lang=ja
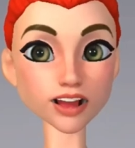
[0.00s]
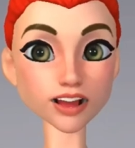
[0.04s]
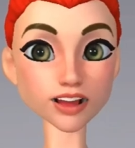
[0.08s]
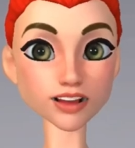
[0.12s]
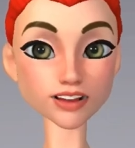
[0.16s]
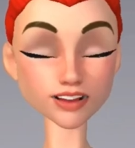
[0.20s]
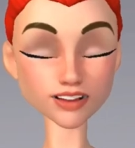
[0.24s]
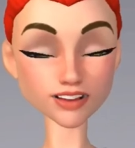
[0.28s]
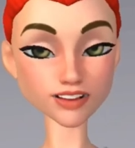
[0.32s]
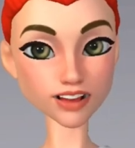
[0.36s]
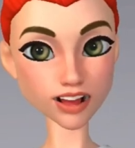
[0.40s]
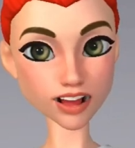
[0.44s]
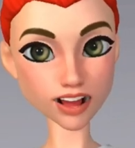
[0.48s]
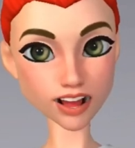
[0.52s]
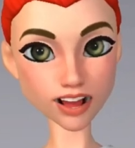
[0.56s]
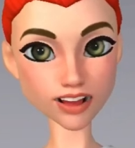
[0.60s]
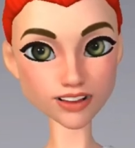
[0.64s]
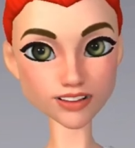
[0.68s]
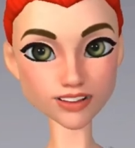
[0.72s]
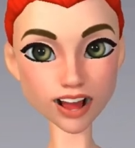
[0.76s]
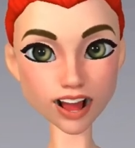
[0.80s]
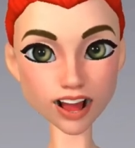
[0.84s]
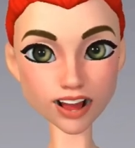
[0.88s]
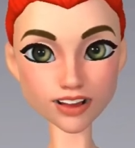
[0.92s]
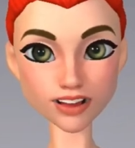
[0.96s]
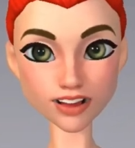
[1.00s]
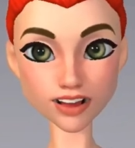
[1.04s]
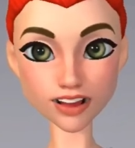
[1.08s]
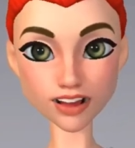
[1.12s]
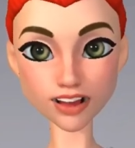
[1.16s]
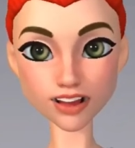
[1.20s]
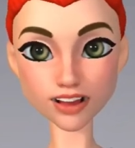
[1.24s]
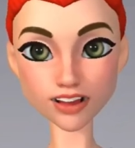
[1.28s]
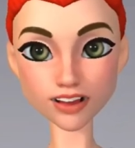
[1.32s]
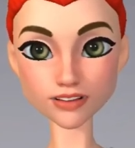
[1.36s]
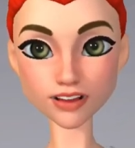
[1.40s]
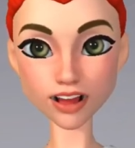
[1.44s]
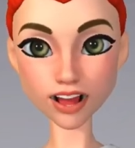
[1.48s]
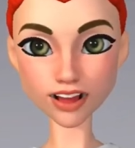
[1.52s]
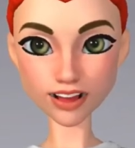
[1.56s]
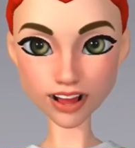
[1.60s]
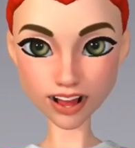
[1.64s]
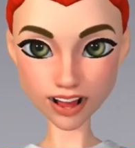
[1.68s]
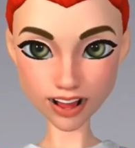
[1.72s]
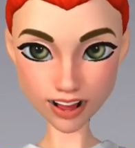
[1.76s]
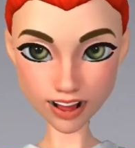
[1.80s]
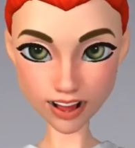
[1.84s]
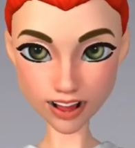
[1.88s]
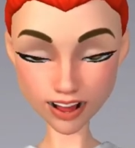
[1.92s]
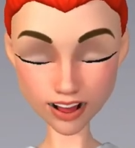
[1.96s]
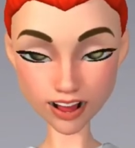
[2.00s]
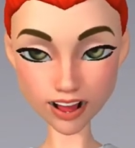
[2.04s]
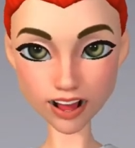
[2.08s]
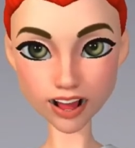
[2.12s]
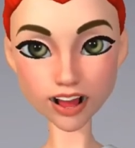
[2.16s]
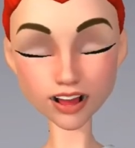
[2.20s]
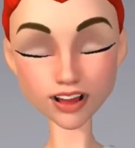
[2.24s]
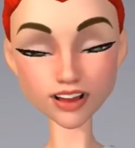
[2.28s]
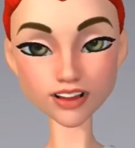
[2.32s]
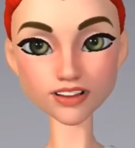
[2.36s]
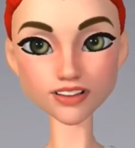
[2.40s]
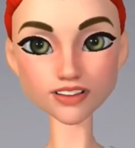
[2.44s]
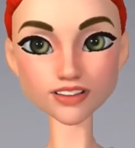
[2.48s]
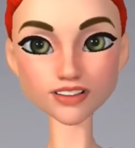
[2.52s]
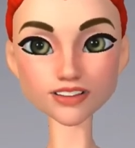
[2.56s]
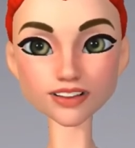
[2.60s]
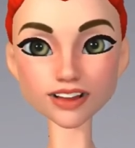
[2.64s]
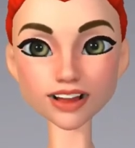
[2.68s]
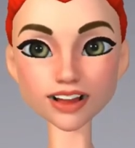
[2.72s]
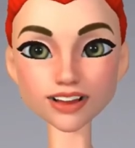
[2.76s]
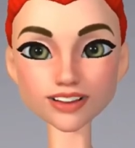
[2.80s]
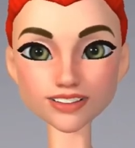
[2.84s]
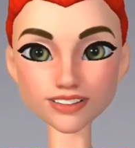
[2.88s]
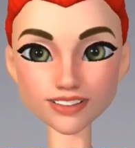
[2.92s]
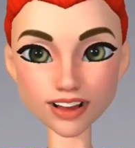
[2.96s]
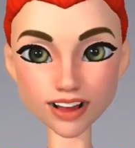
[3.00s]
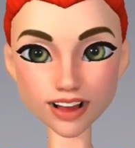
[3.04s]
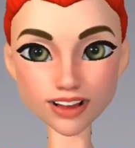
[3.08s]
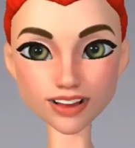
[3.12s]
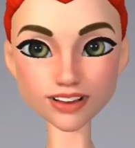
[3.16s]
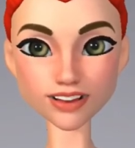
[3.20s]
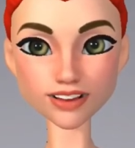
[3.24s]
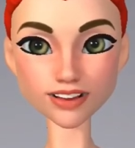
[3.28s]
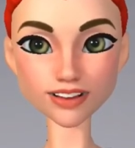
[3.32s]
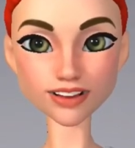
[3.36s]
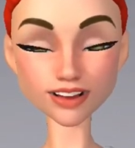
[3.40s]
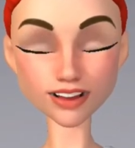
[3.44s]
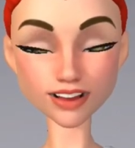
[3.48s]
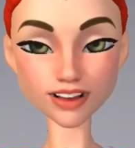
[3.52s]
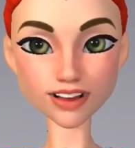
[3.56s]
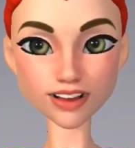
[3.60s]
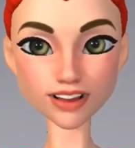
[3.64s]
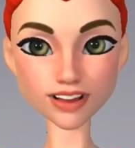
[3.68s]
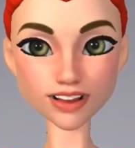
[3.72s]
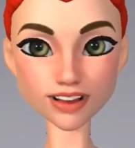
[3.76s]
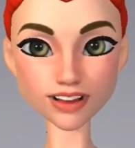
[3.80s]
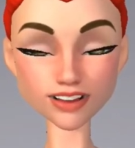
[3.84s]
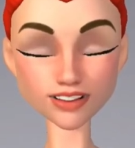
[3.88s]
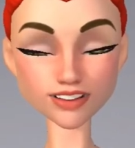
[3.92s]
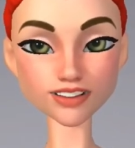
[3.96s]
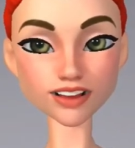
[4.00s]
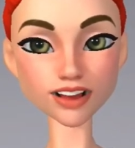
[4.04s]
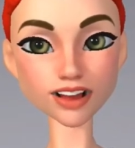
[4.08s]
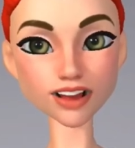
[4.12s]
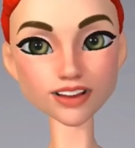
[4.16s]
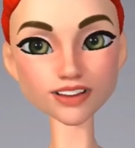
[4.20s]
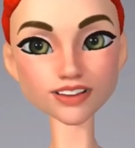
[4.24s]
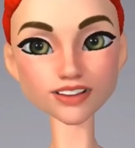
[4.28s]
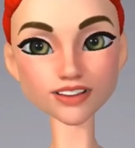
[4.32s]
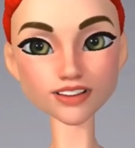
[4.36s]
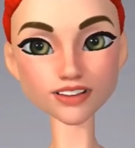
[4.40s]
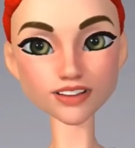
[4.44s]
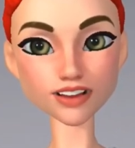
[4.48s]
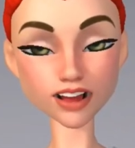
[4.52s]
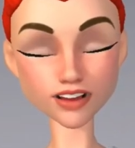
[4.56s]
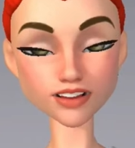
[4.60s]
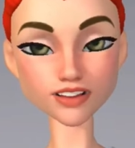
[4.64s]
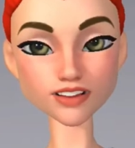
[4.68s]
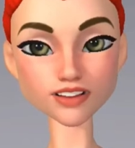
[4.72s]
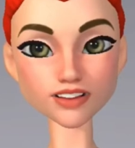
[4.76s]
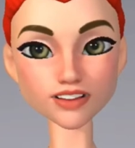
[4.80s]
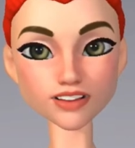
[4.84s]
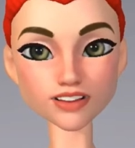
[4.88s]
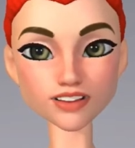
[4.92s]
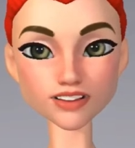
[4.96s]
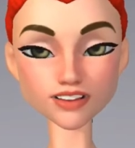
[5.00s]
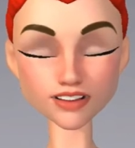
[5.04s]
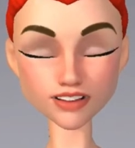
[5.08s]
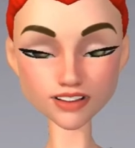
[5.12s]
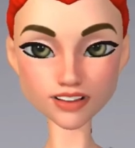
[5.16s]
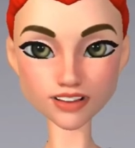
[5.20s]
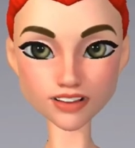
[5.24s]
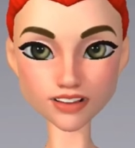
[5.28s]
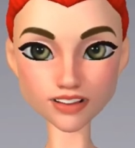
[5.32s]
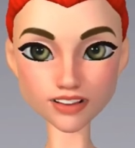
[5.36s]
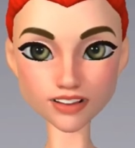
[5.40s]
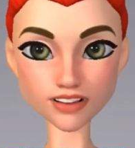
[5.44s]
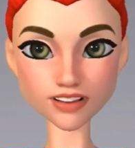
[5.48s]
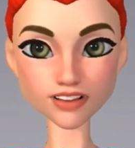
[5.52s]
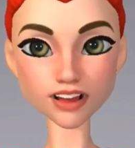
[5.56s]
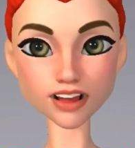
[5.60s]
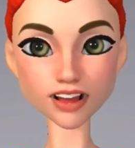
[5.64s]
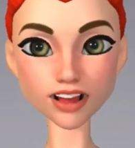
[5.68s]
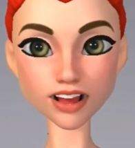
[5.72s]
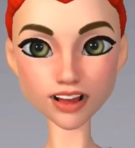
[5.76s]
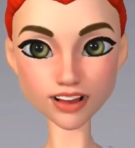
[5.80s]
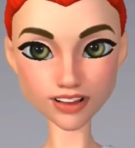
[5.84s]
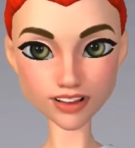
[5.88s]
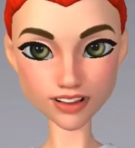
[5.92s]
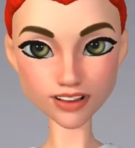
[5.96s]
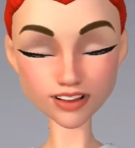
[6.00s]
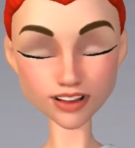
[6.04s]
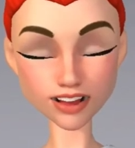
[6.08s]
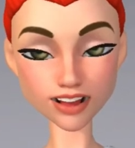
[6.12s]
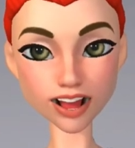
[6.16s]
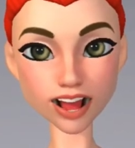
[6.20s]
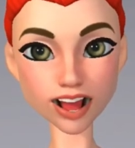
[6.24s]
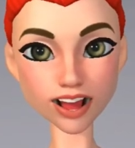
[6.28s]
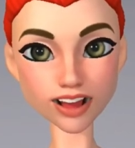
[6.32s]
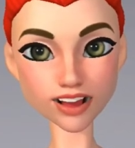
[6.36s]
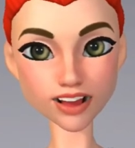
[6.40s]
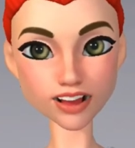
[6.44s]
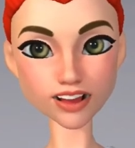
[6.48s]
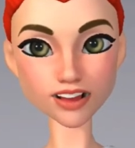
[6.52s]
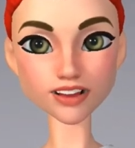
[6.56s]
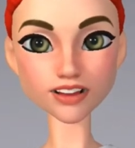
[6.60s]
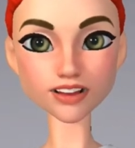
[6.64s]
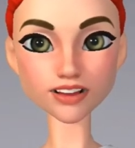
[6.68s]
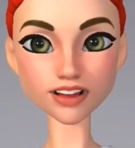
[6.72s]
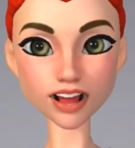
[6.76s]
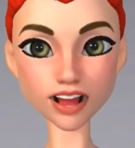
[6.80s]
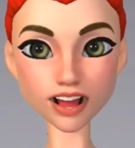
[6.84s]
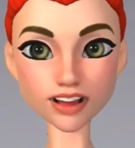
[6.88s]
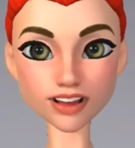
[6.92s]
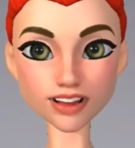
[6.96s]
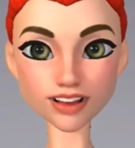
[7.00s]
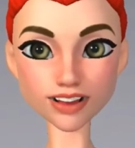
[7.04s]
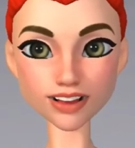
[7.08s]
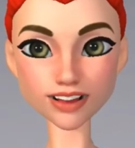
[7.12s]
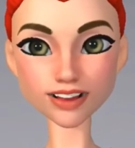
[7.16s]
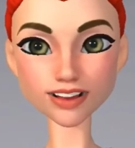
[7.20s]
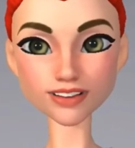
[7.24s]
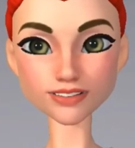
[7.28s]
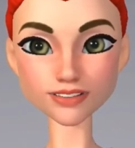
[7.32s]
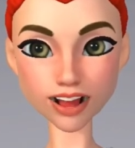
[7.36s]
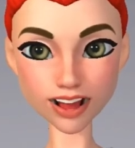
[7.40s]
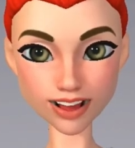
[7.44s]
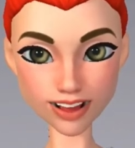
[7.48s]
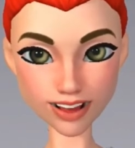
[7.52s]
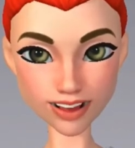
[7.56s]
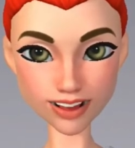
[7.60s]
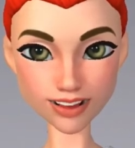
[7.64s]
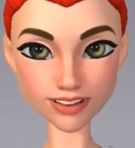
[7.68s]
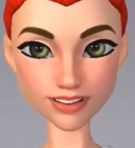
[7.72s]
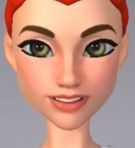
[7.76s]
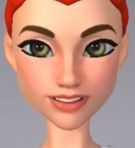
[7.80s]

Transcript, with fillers: こんにちは平山です今回は、えー、クイルの日本語チュートリアル最終回になります、